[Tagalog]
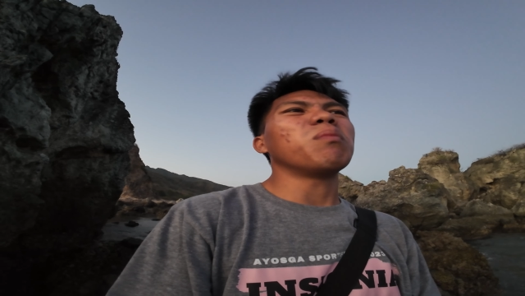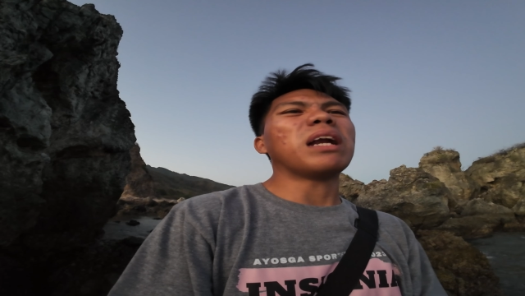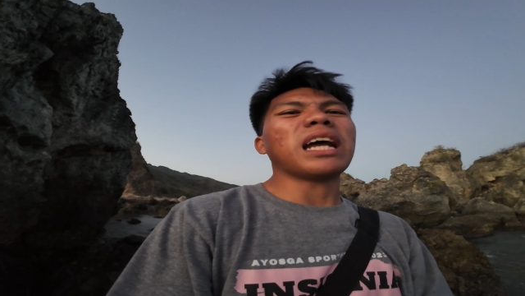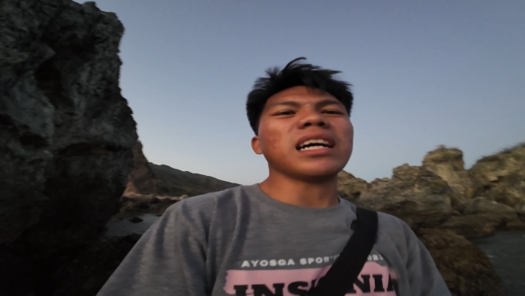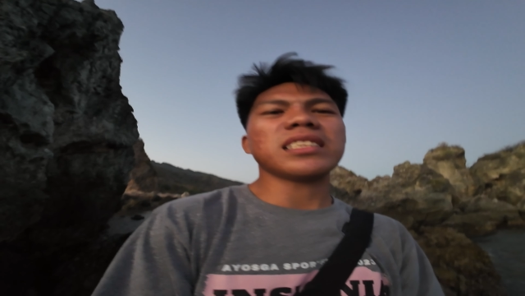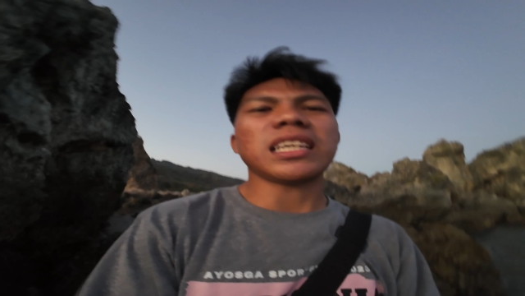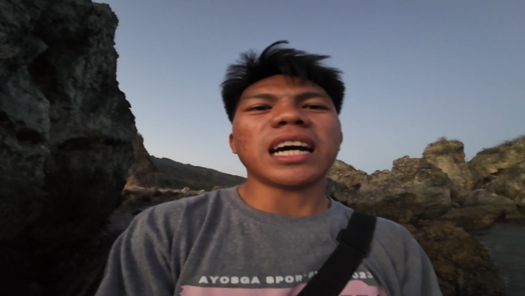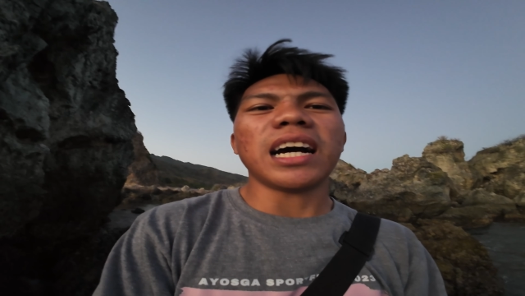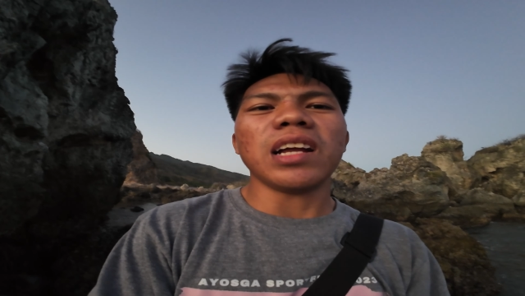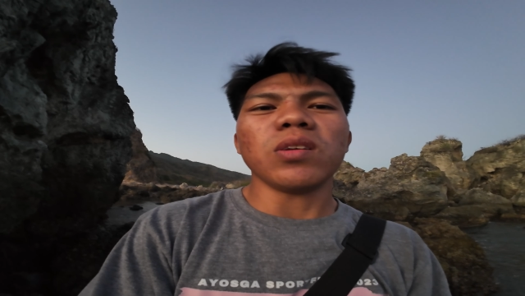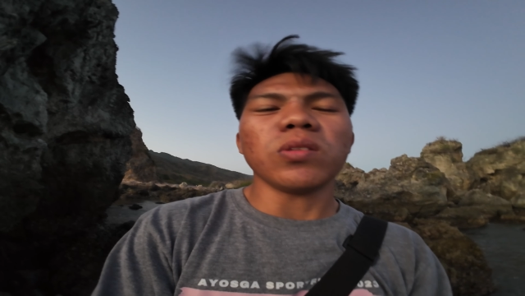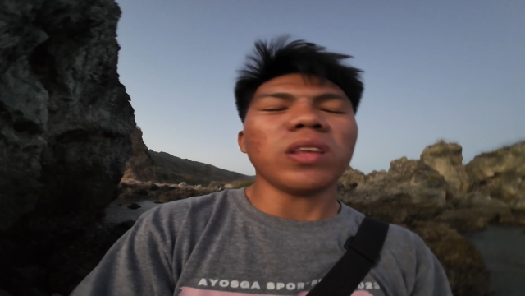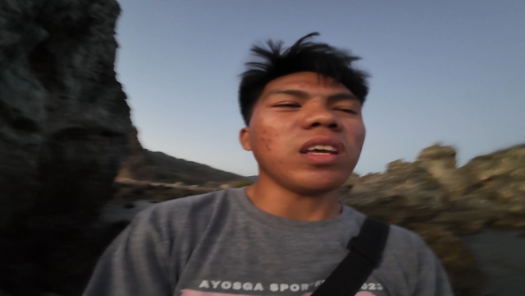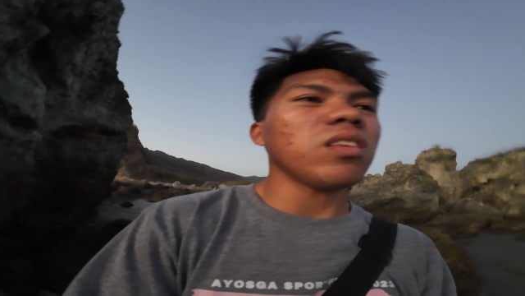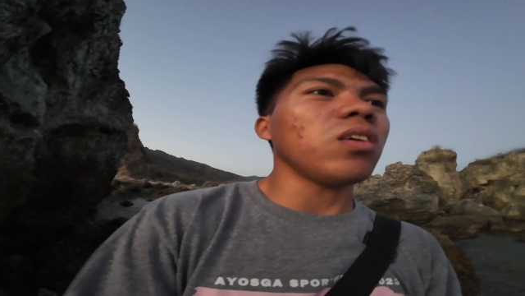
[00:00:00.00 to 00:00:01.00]
malakas ang
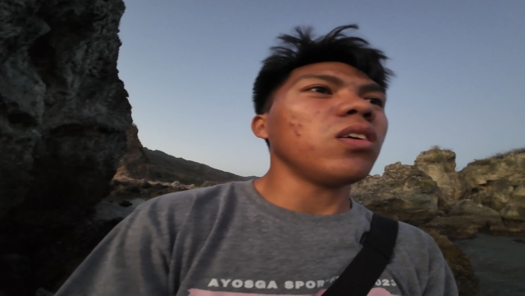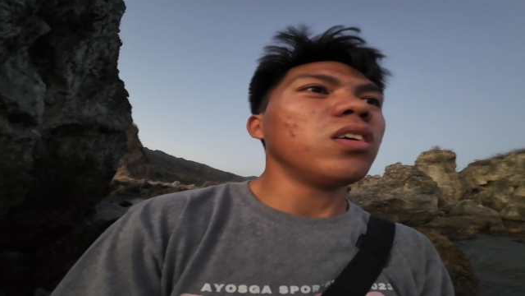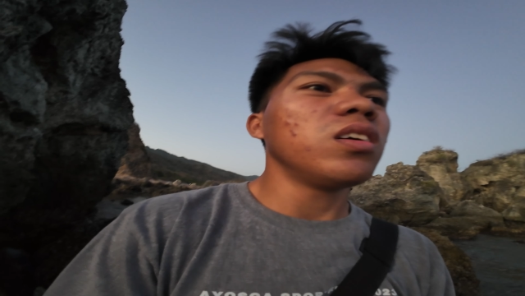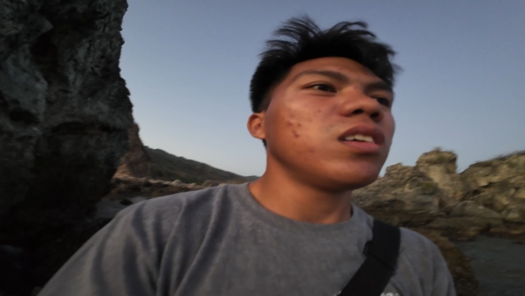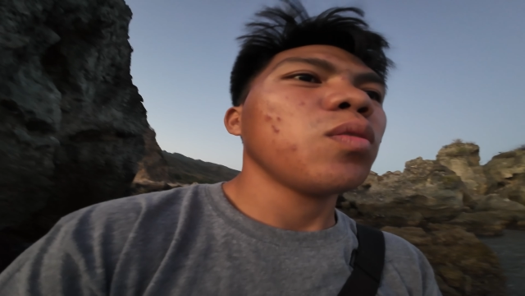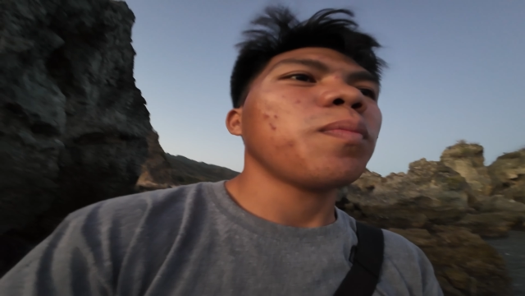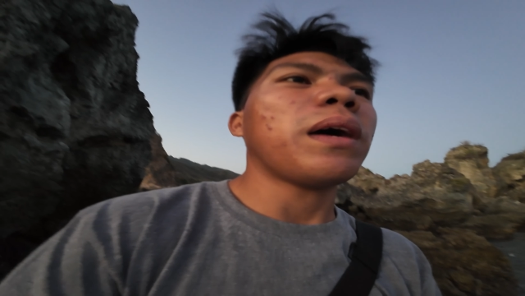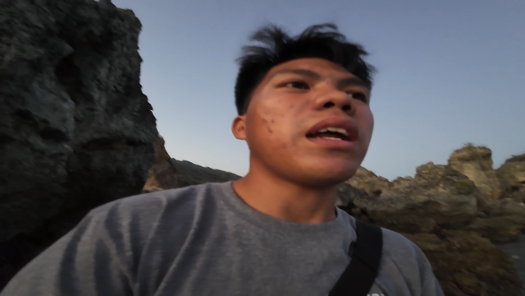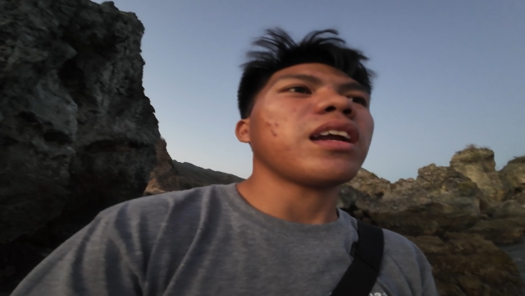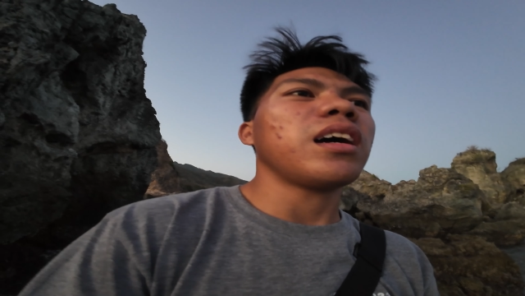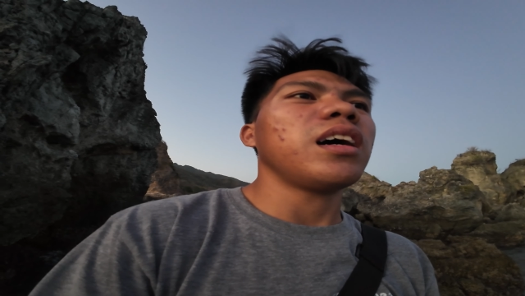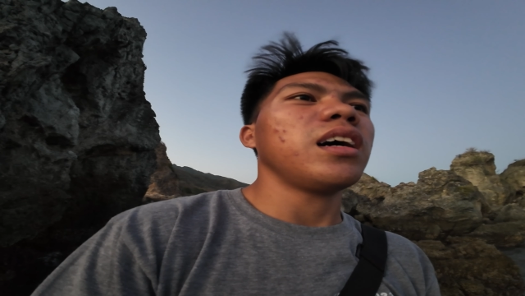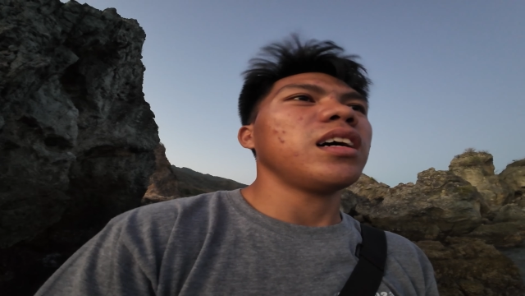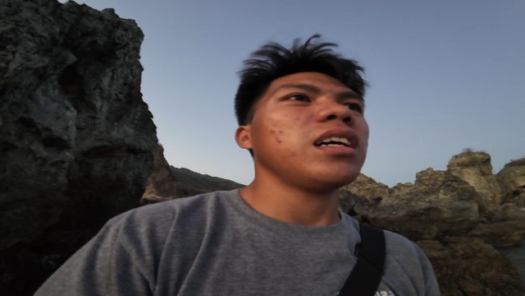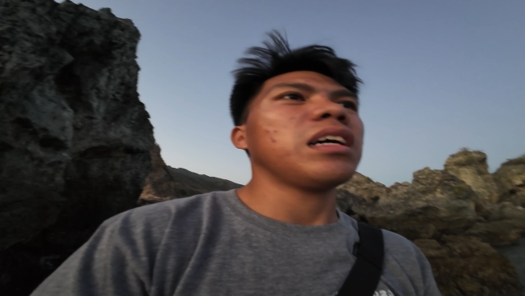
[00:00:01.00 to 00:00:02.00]
alon dito so
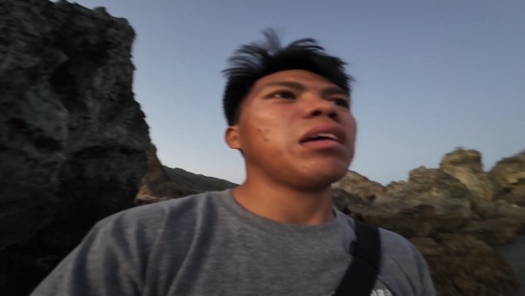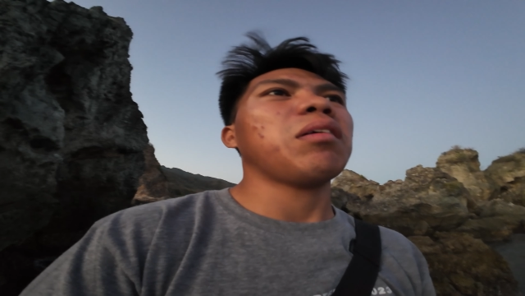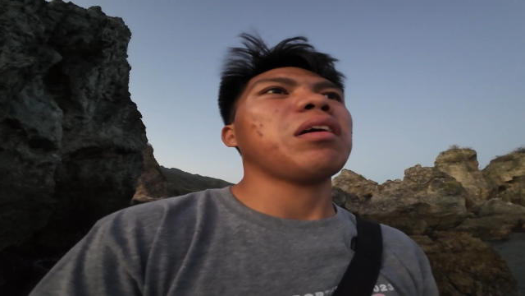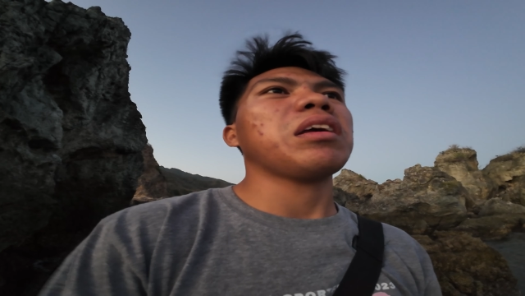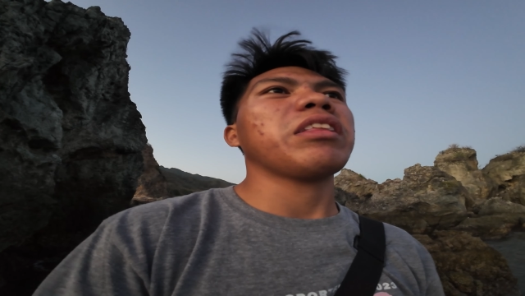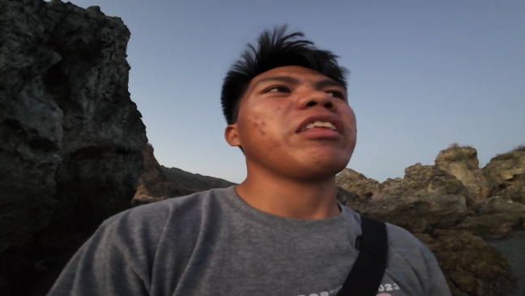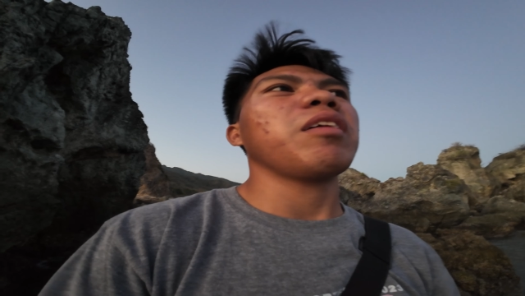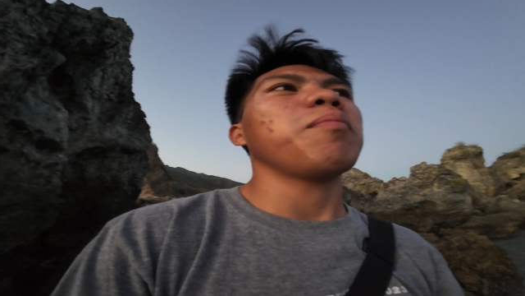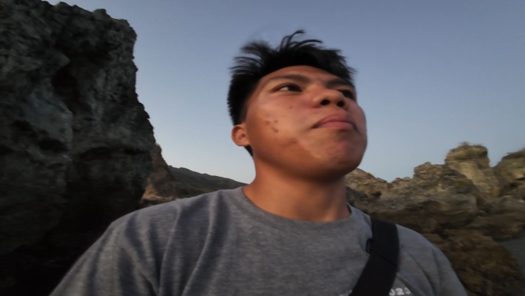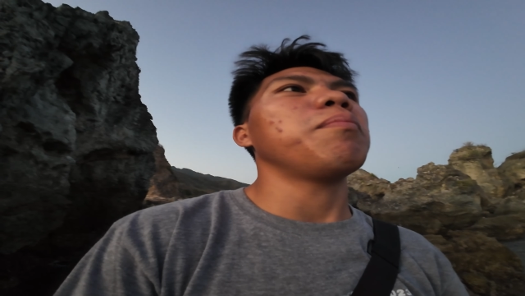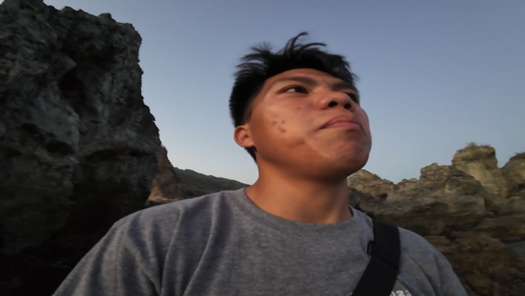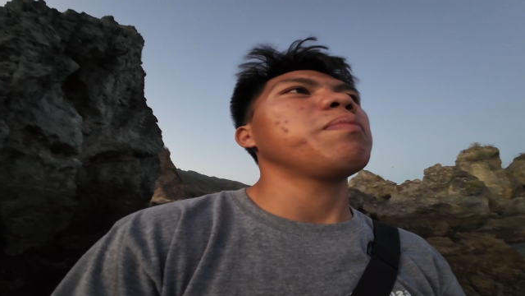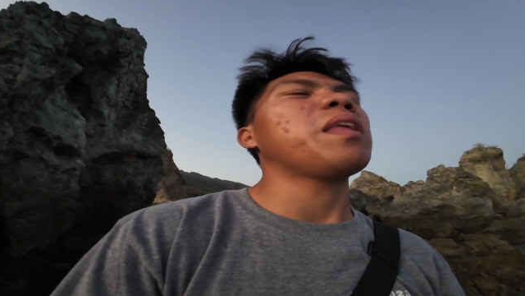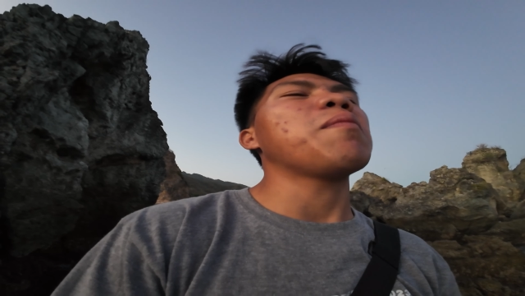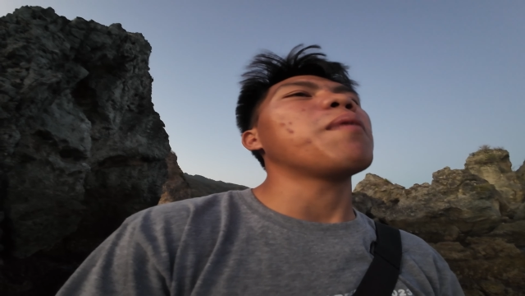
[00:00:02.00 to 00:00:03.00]
parang hindi,
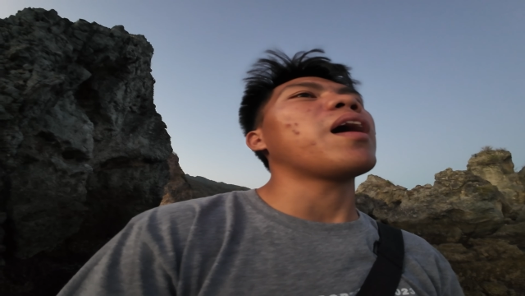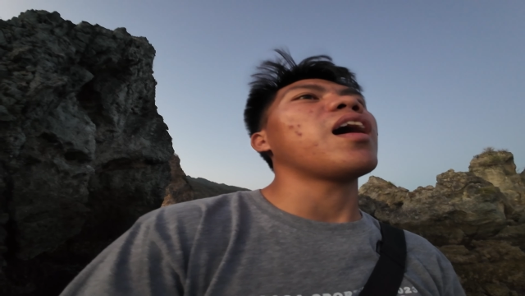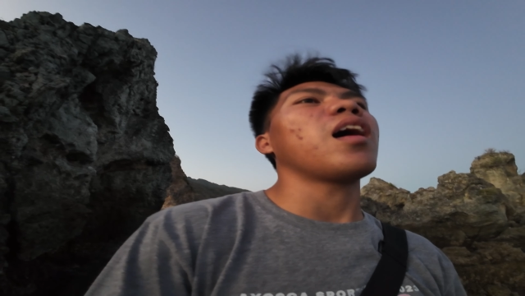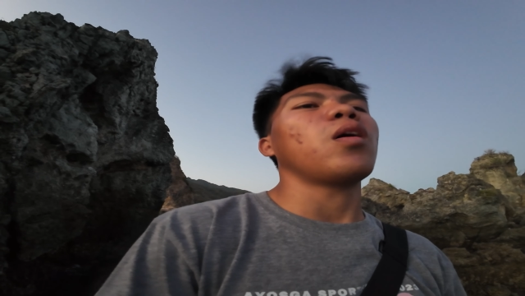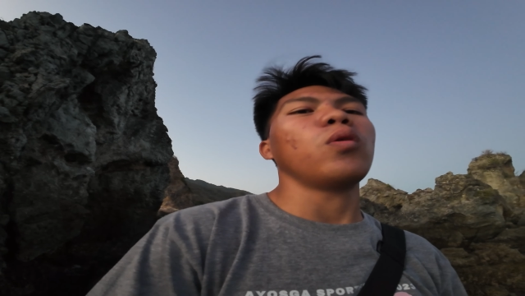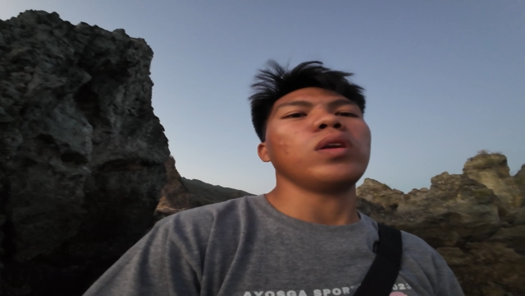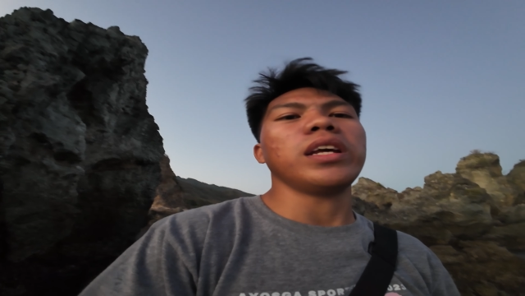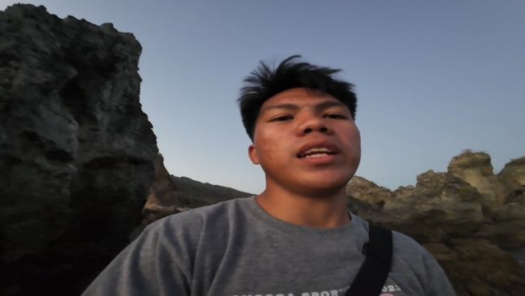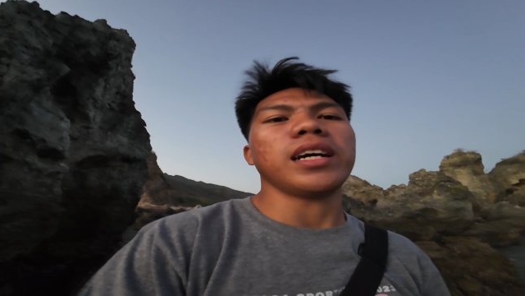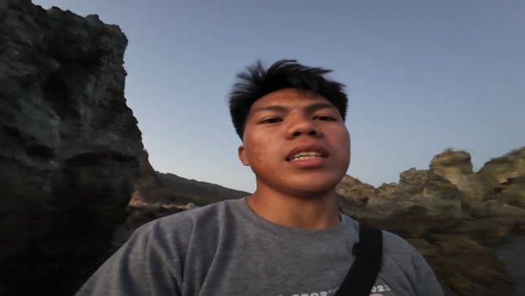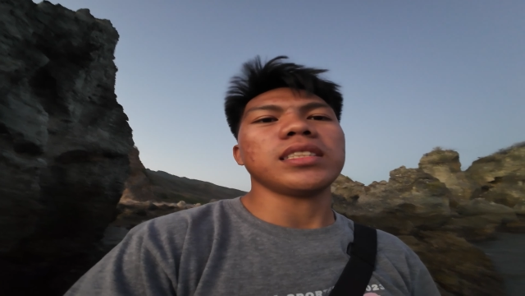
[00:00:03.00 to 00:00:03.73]
hindi makakahuli ng